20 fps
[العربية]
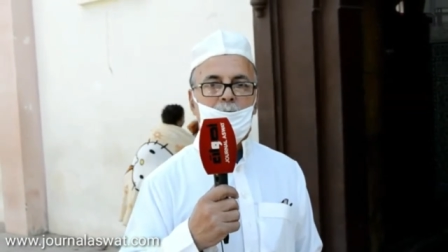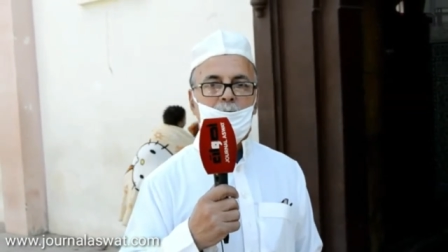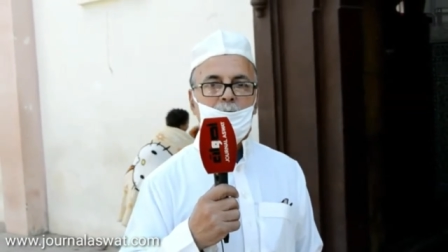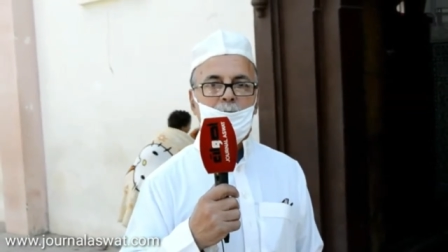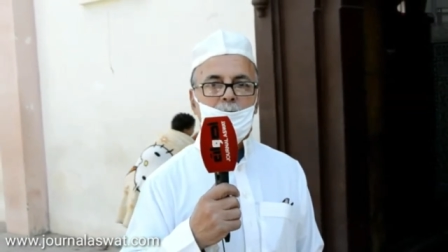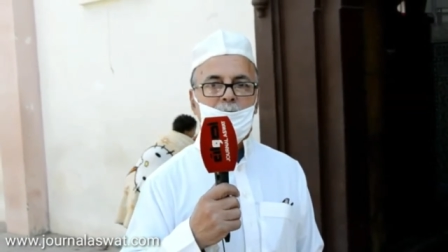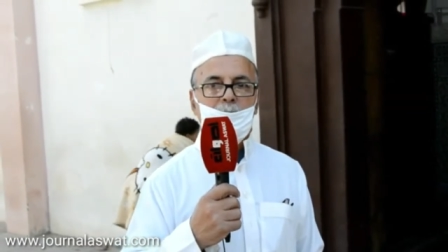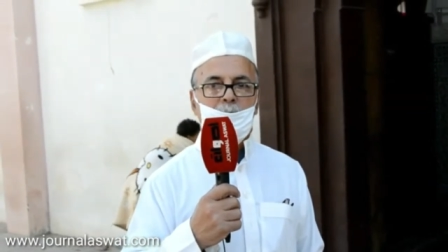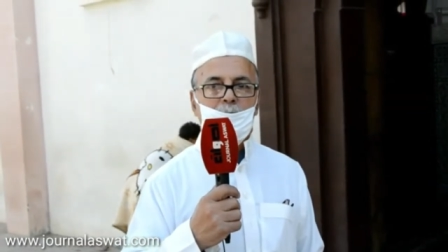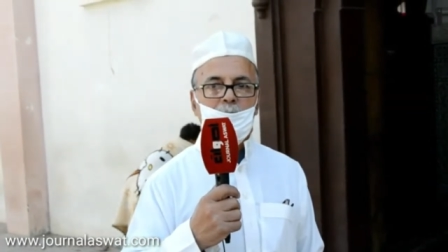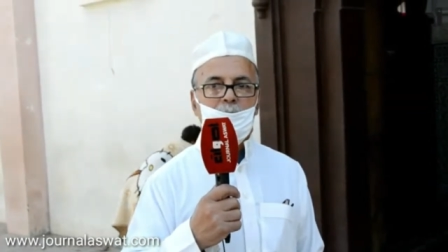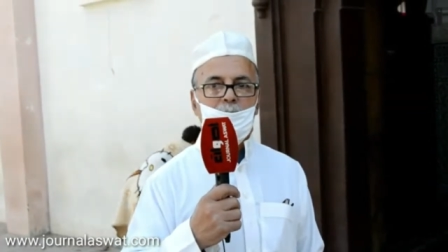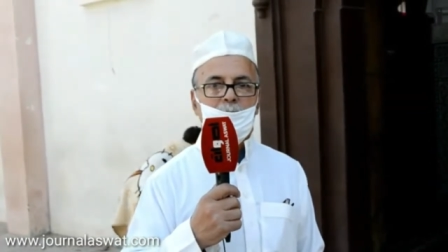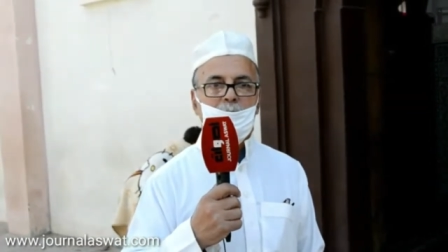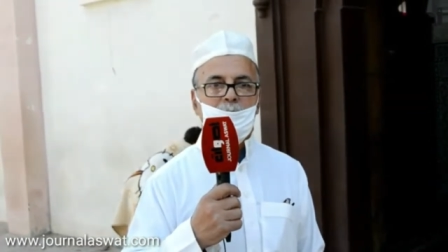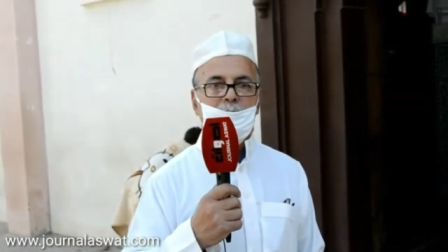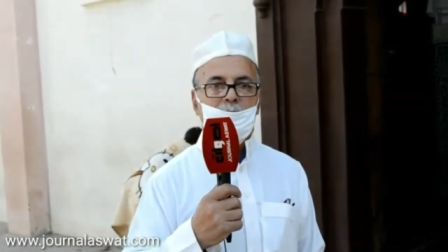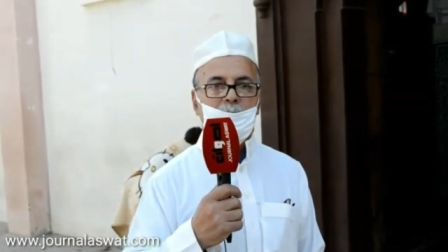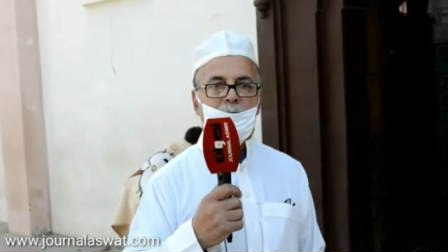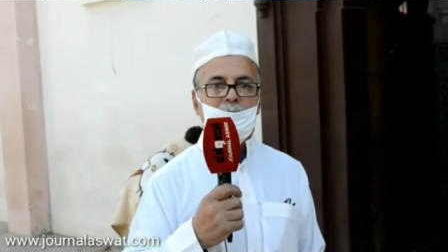لانه
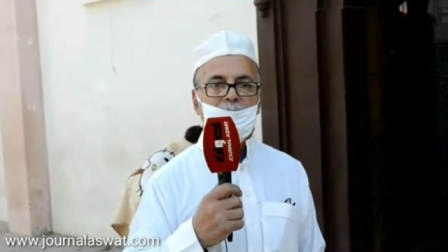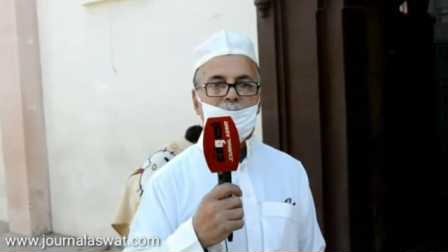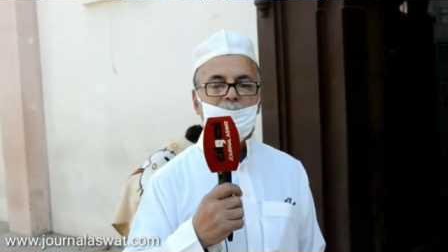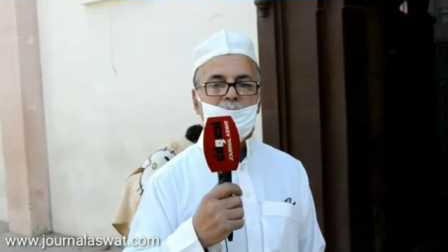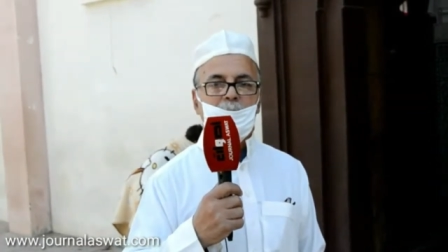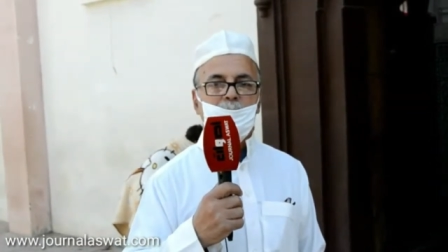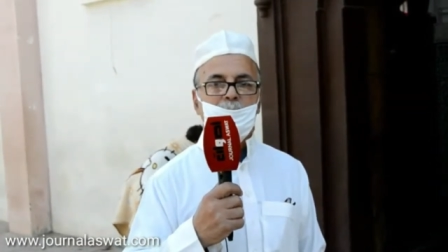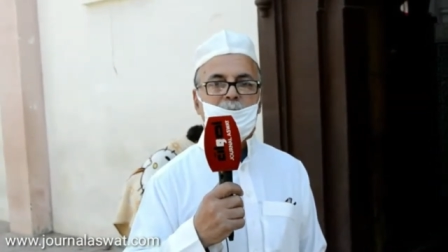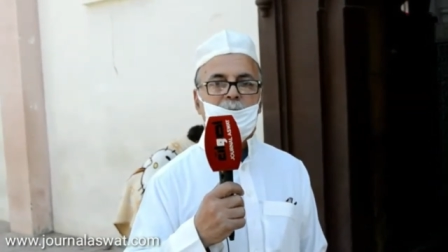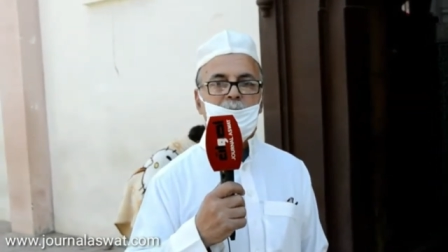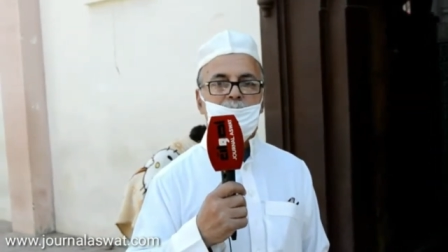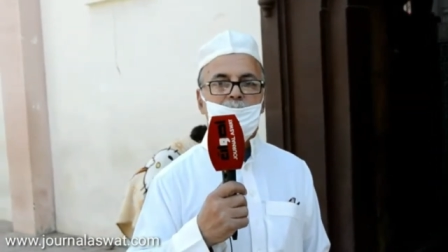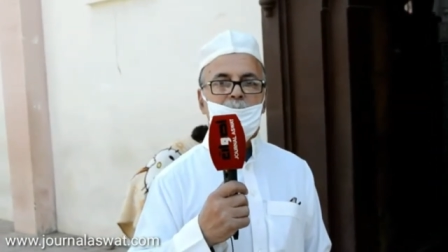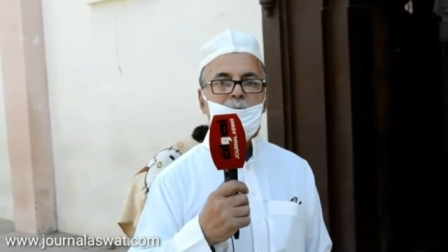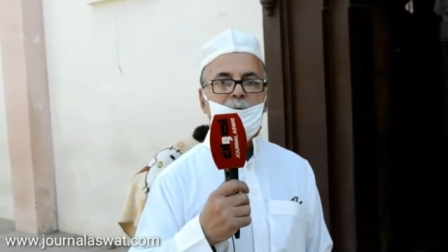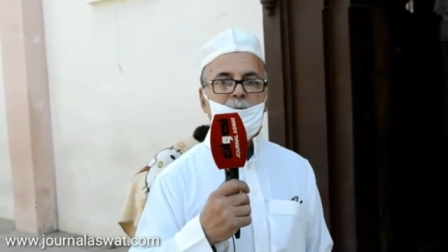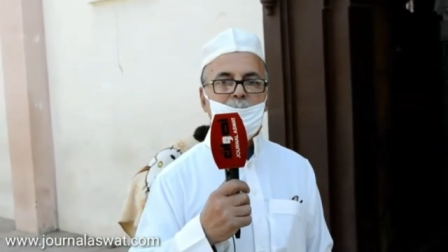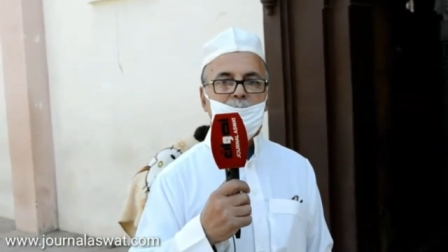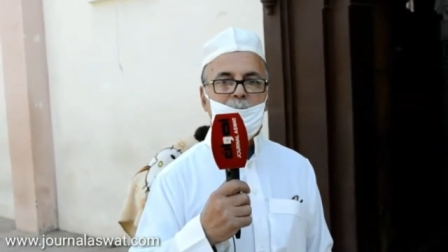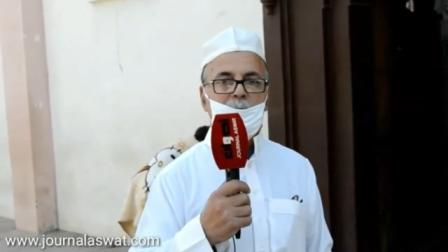الناس جاوا
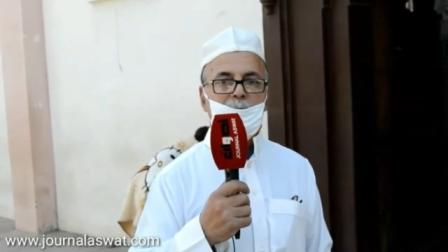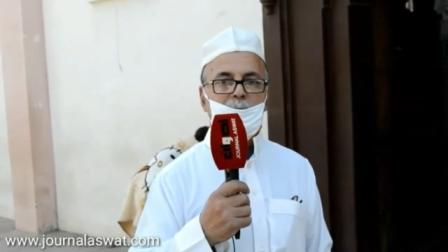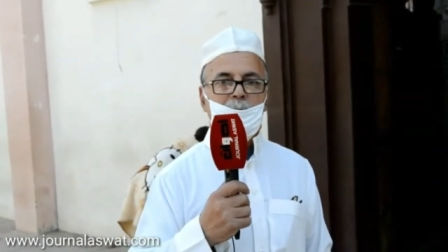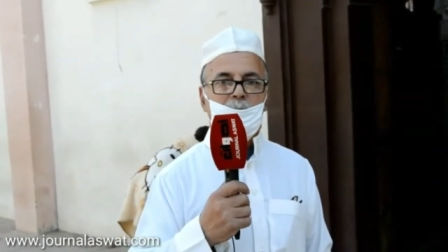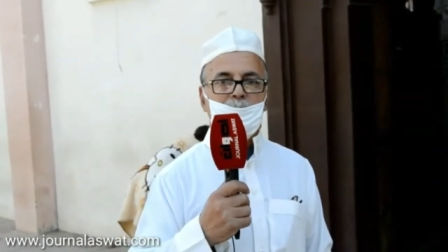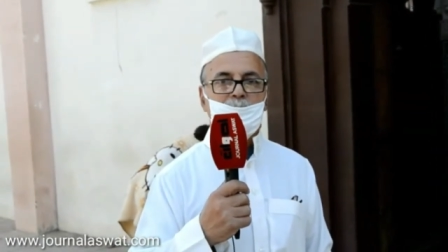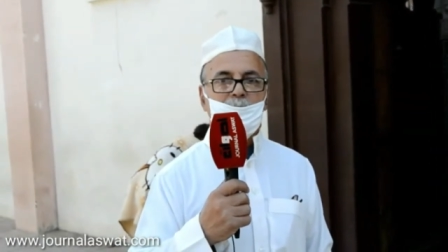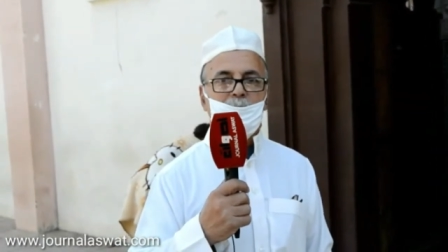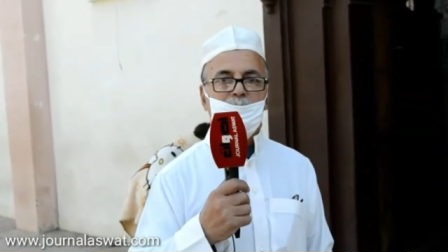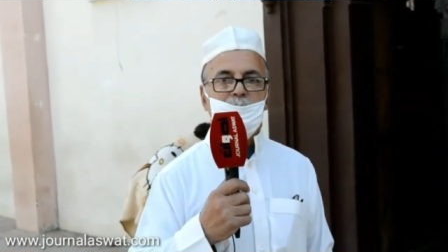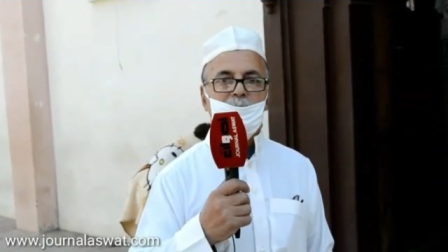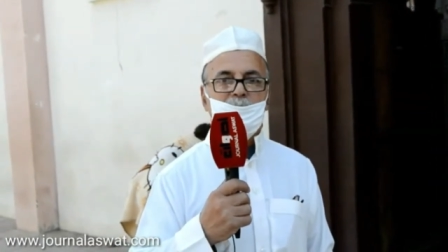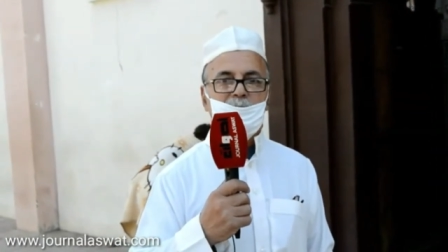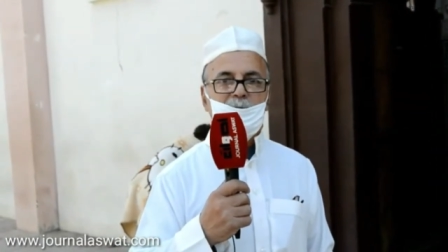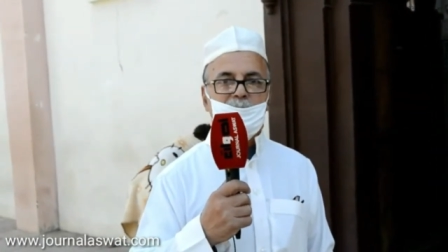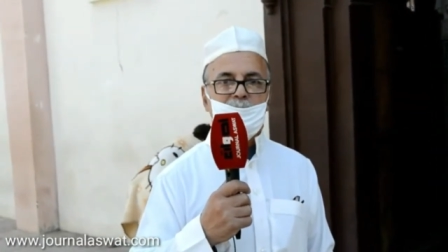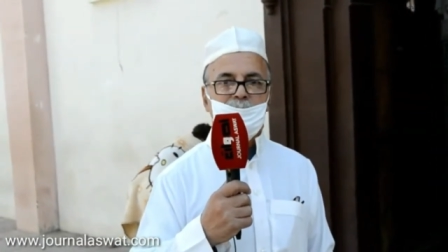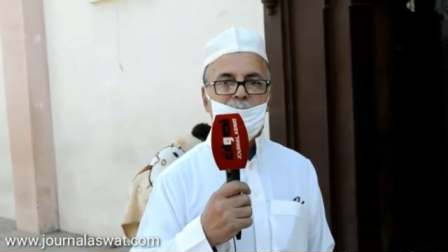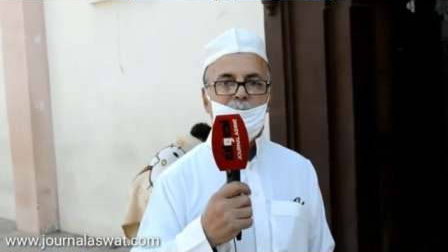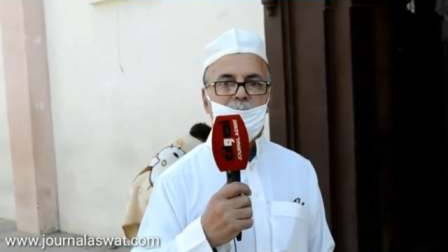بكميه كبيره وجاوا
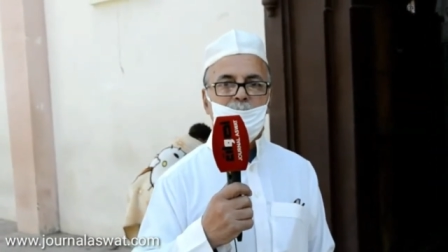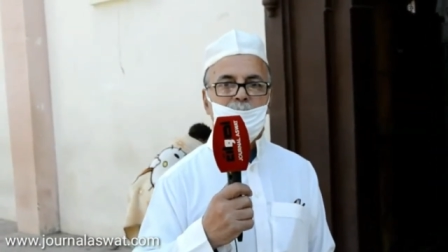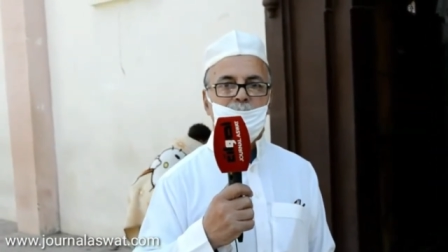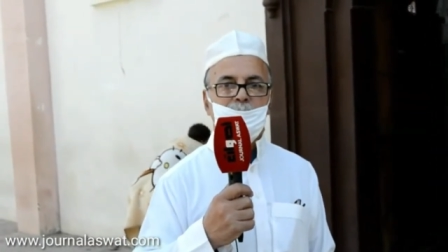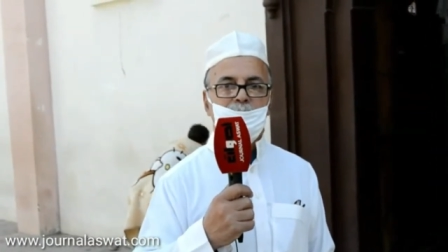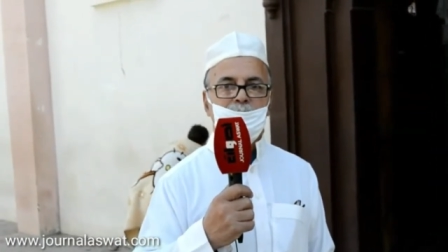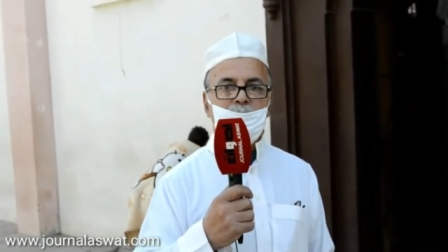ملتزمين